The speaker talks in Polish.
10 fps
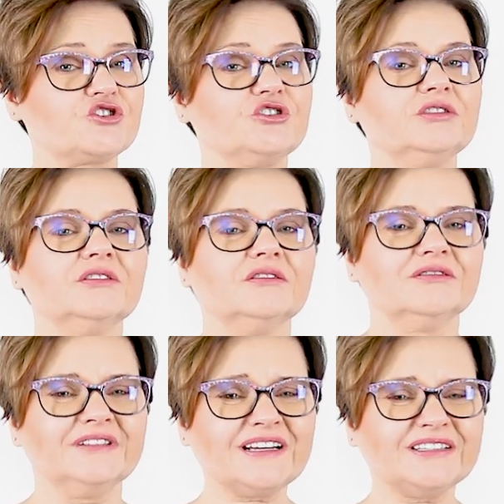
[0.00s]
Czy
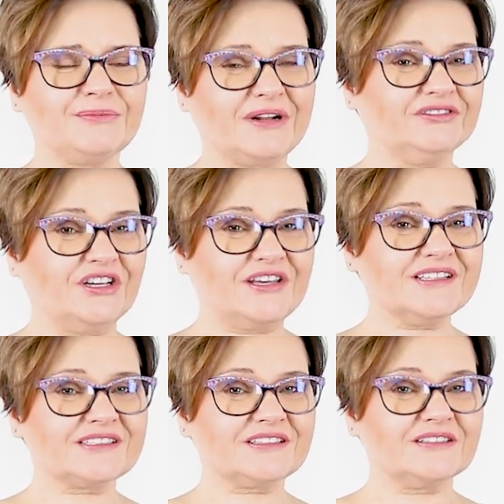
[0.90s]
tak naprawdę
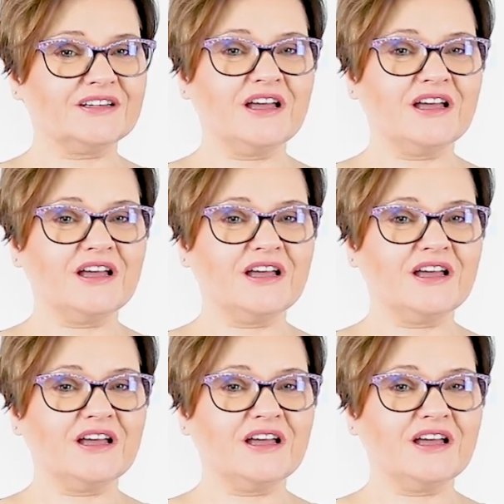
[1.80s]
jest?